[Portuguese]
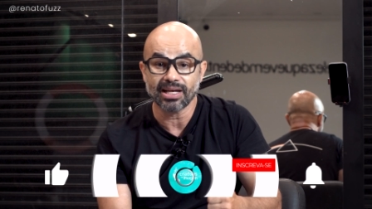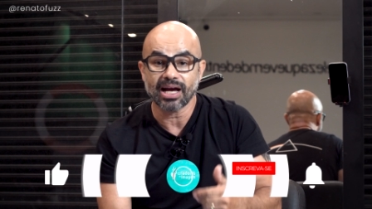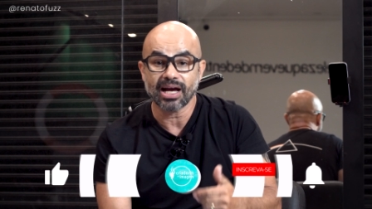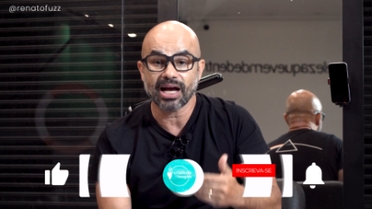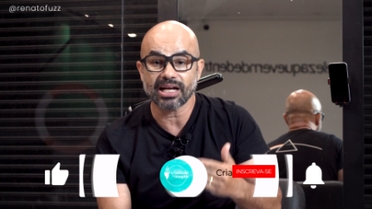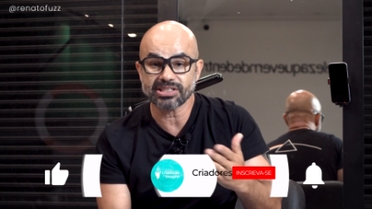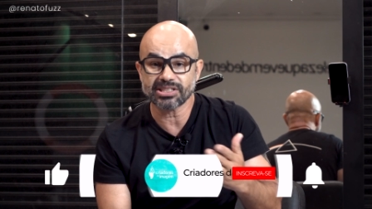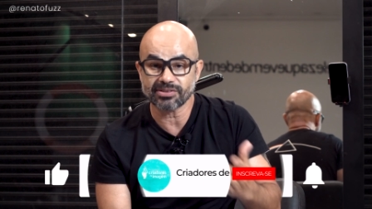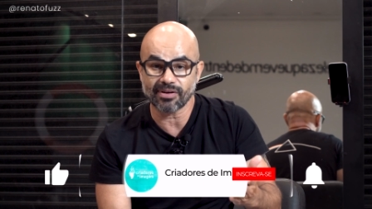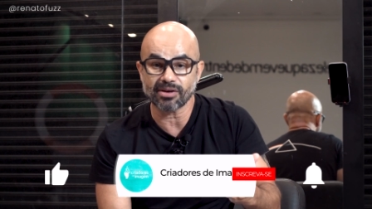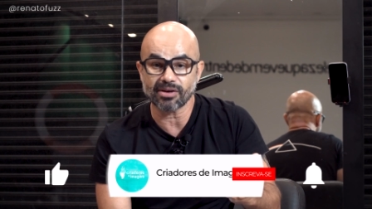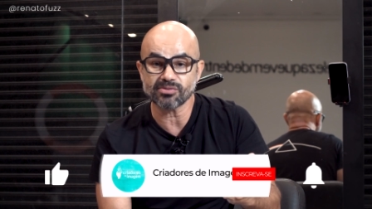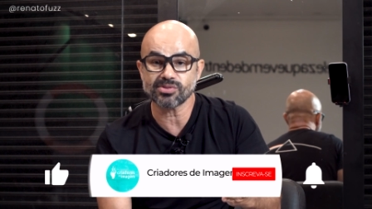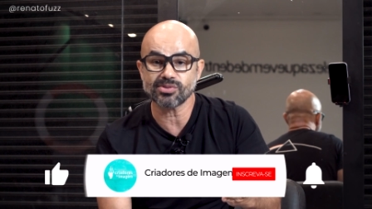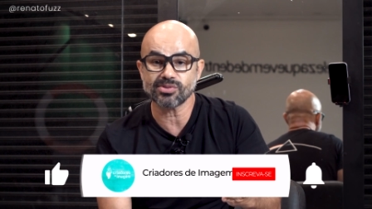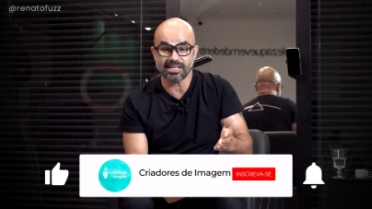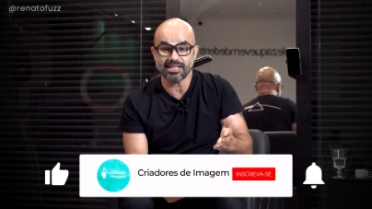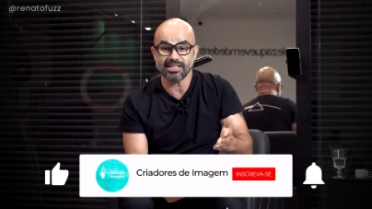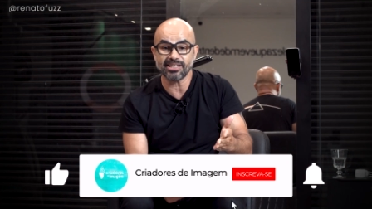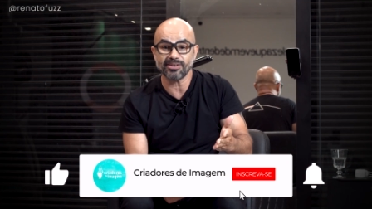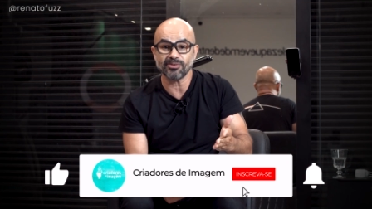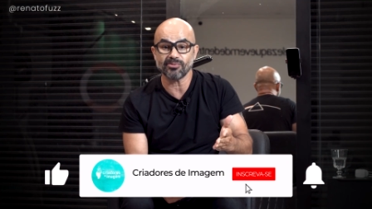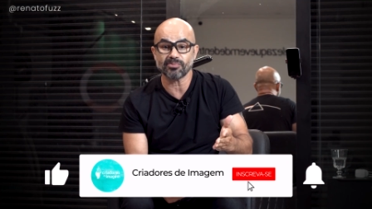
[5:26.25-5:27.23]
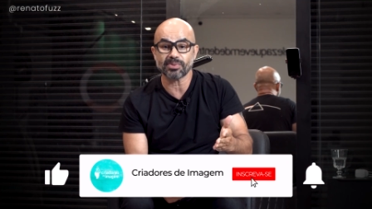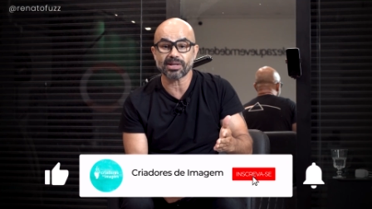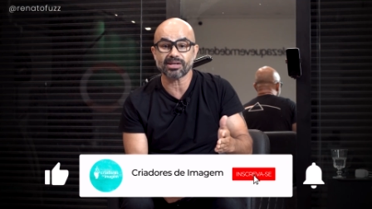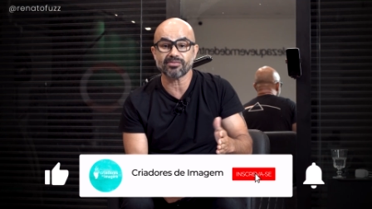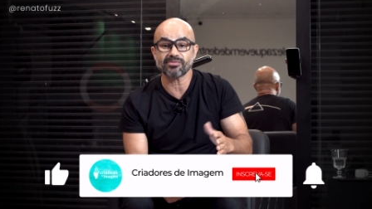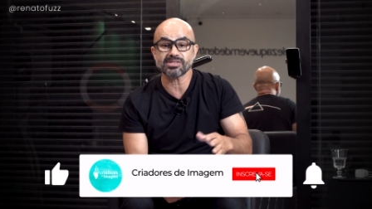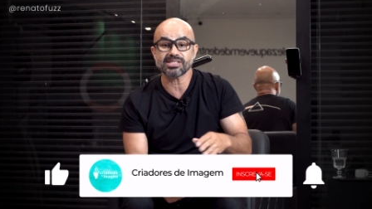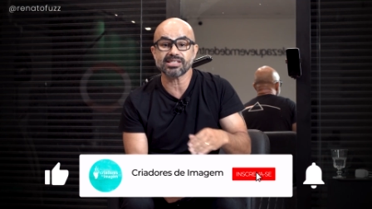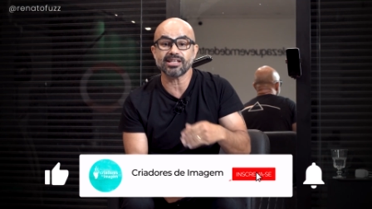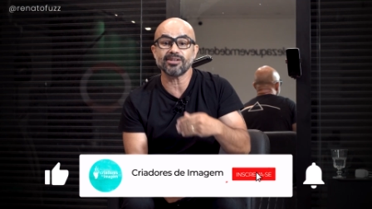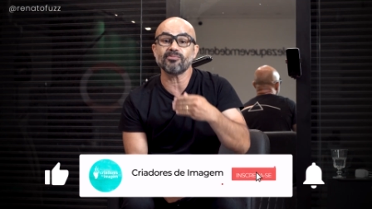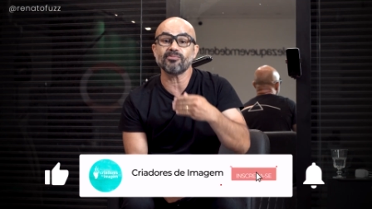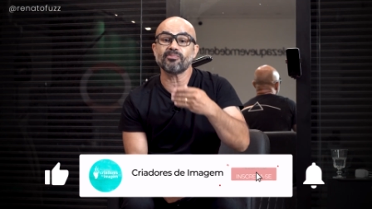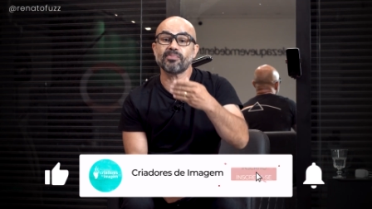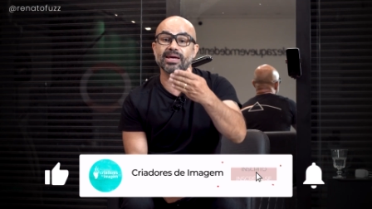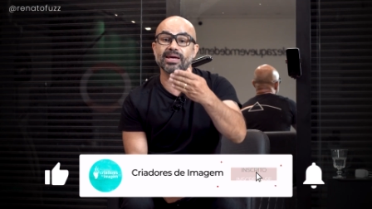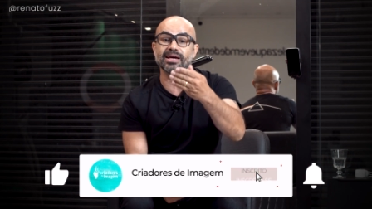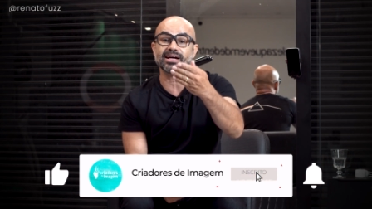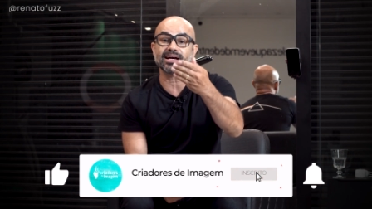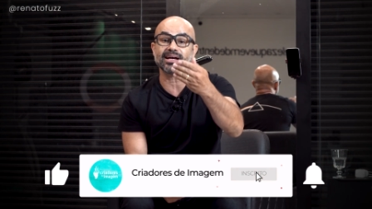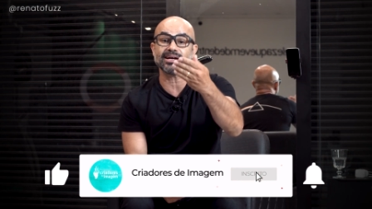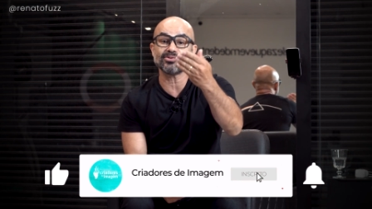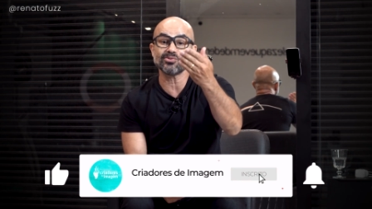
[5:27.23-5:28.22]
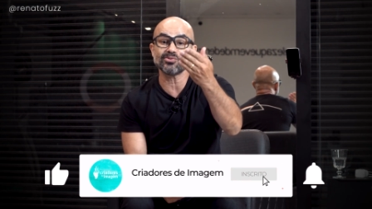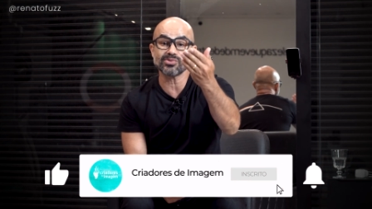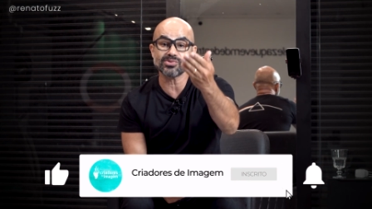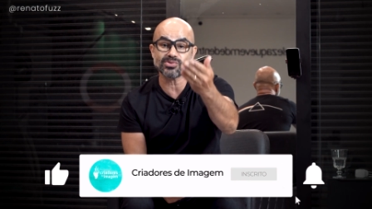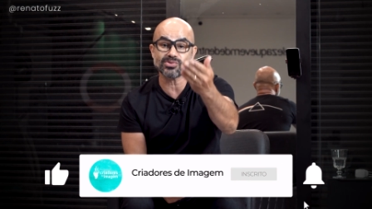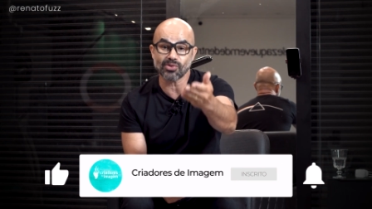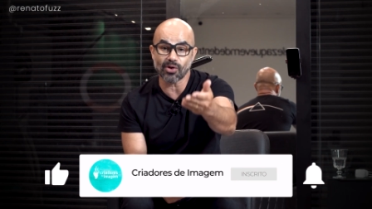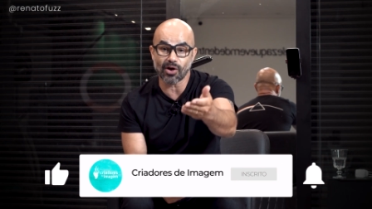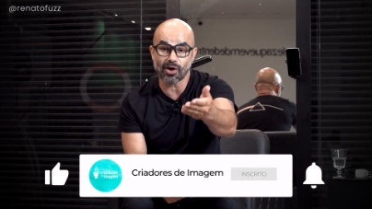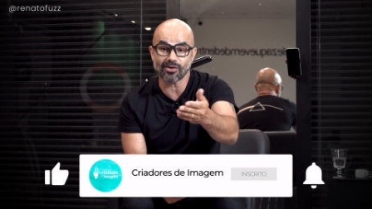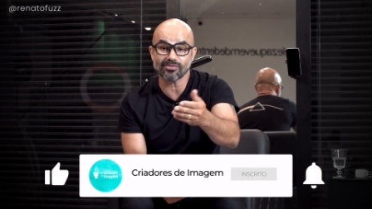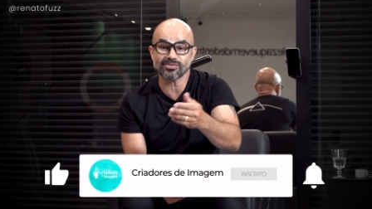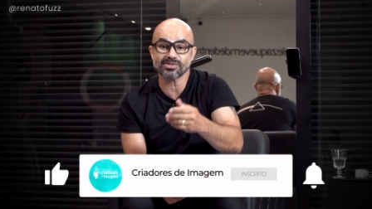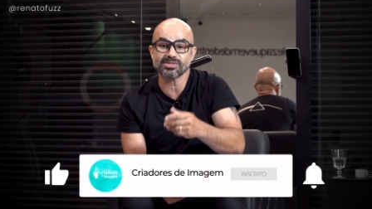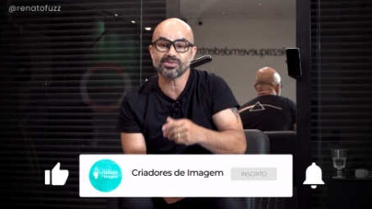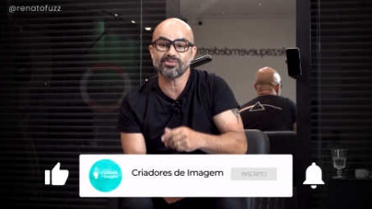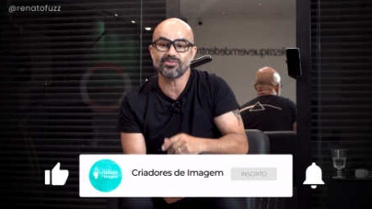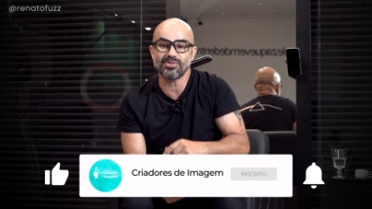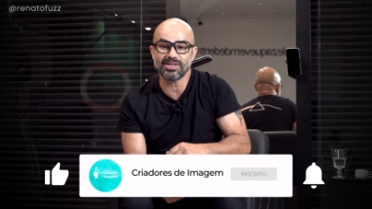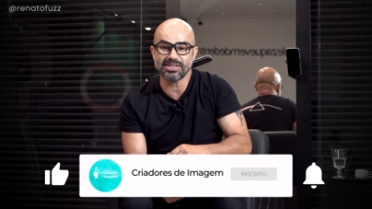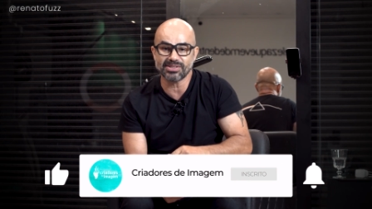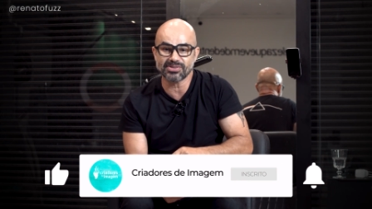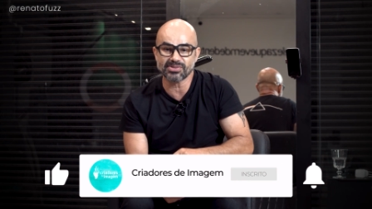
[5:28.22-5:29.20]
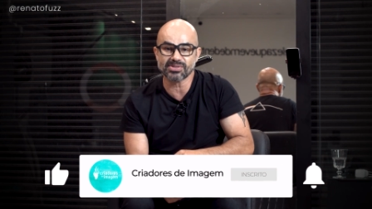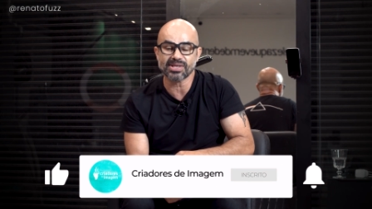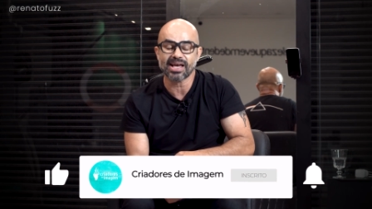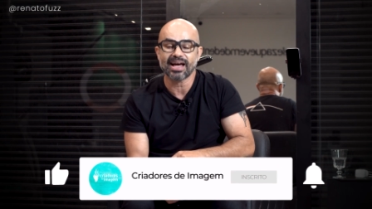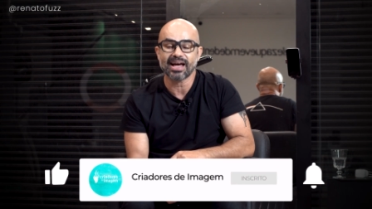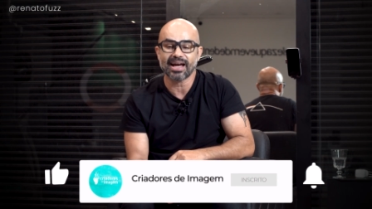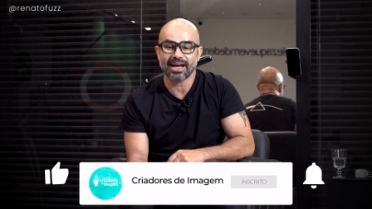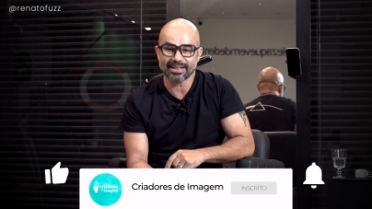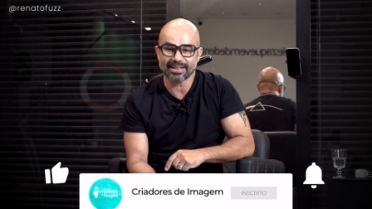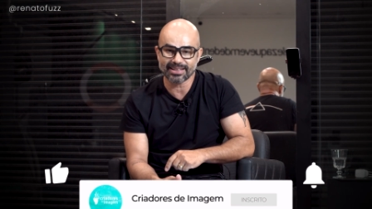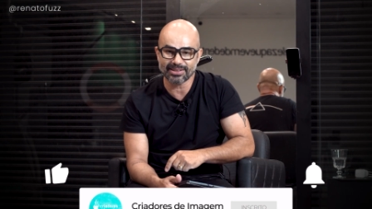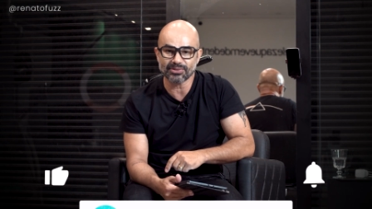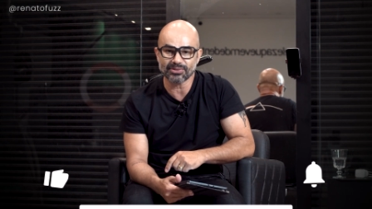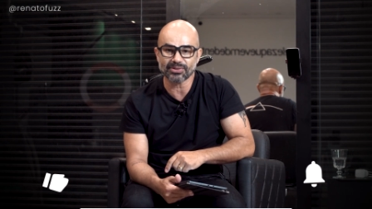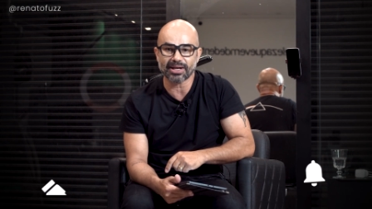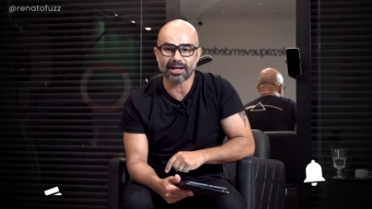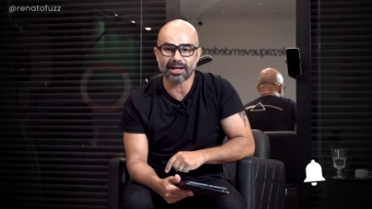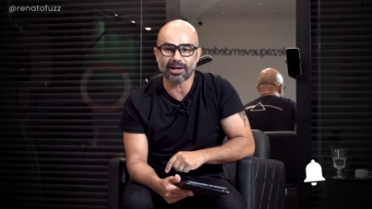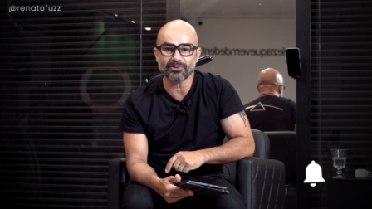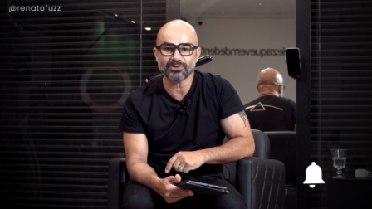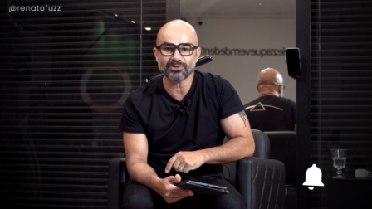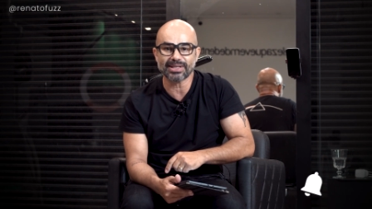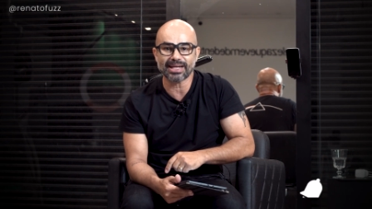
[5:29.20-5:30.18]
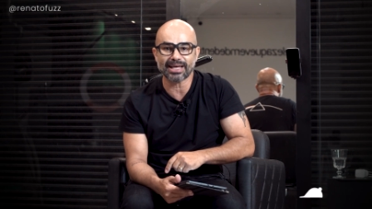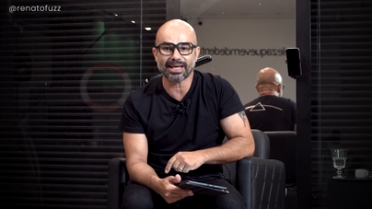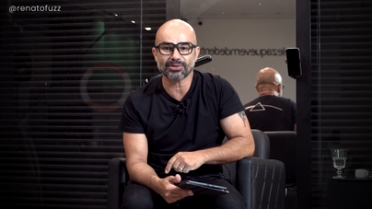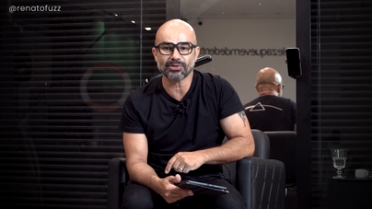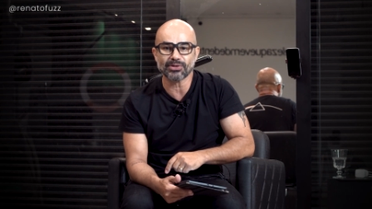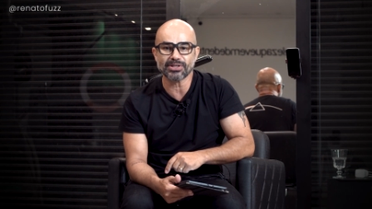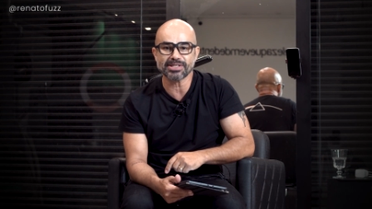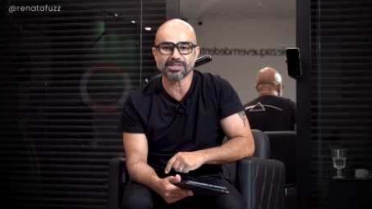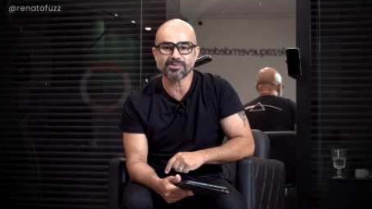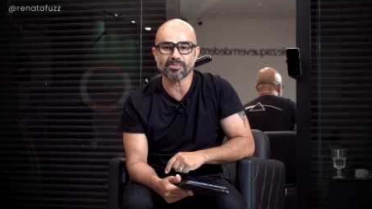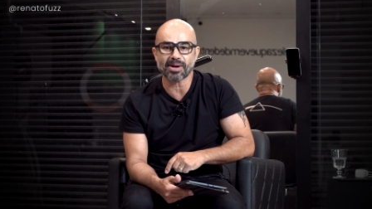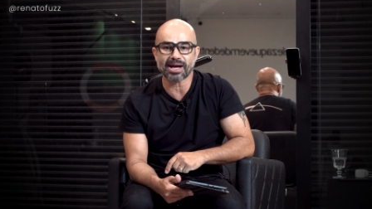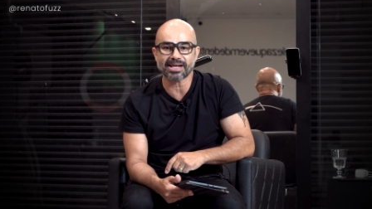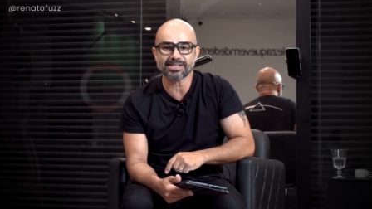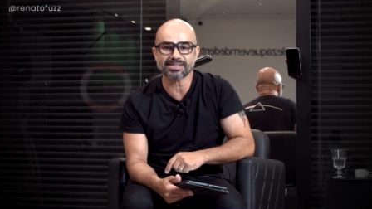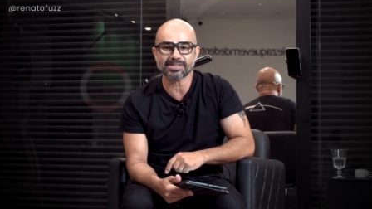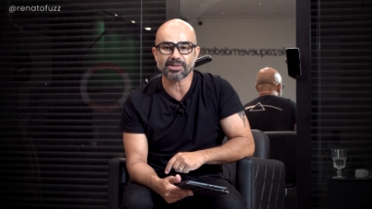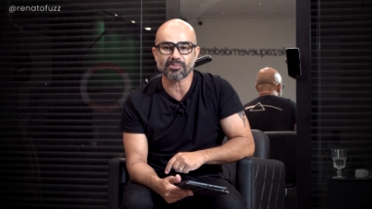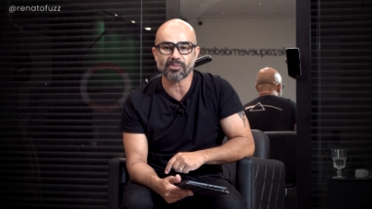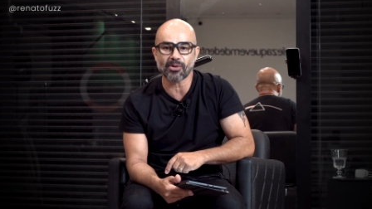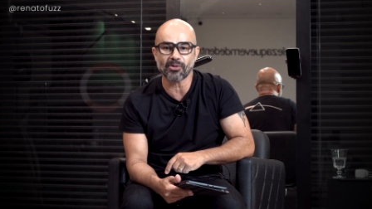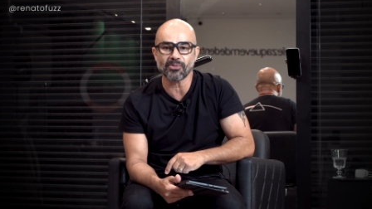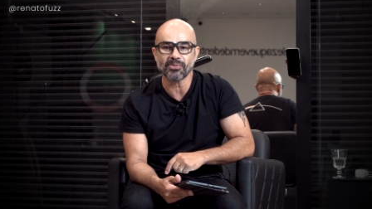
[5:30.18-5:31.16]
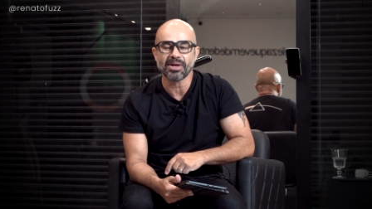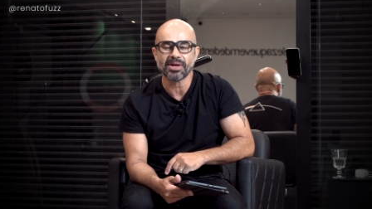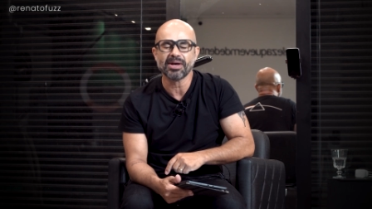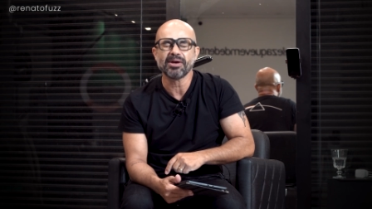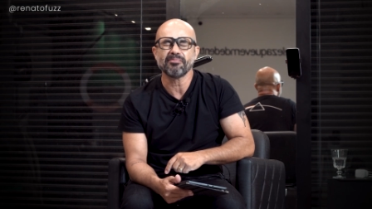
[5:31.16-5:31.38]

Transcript: ativar o sininho para que você não perca os novos vídeos aqui no canal do Criadores de Imagem, tá bom?